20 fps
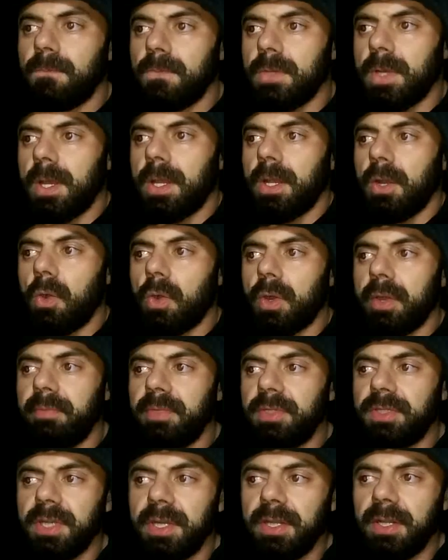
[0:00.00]
Yani o gibi
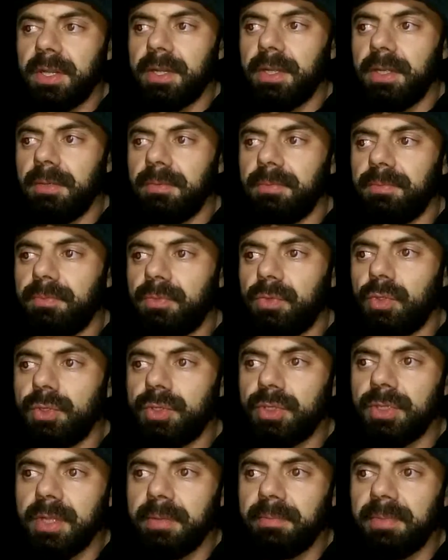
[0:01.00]
şeyleri
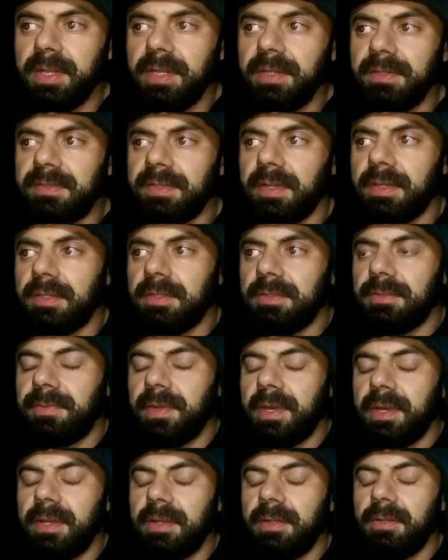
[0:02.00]
düşünebilirseniz
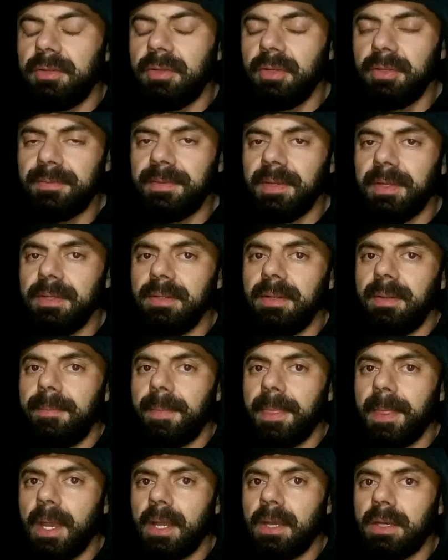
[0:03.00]
ve lütfen
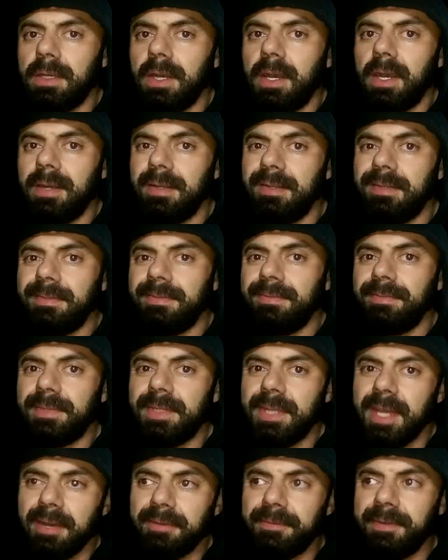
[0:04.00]

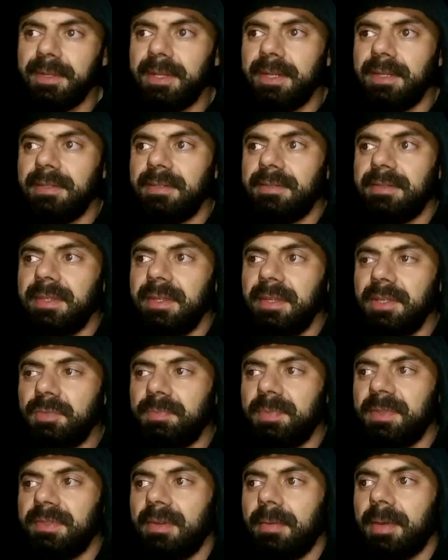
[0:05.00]
kıyafetlerinizi
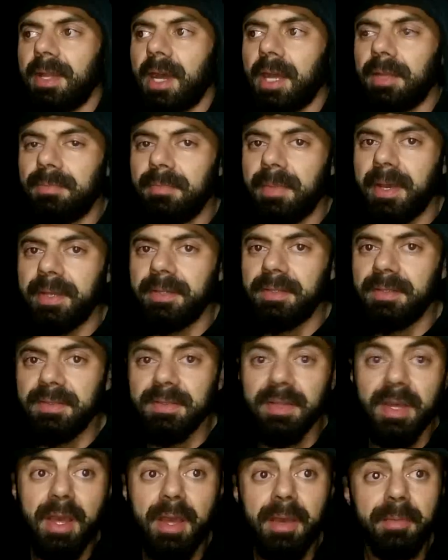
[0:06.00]
hiçbir zaman atmayınız.
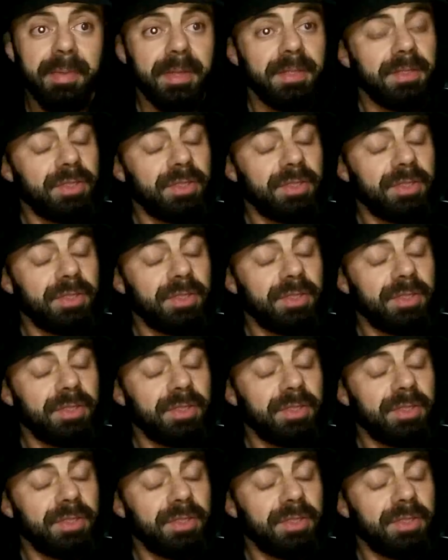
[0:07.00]
Ben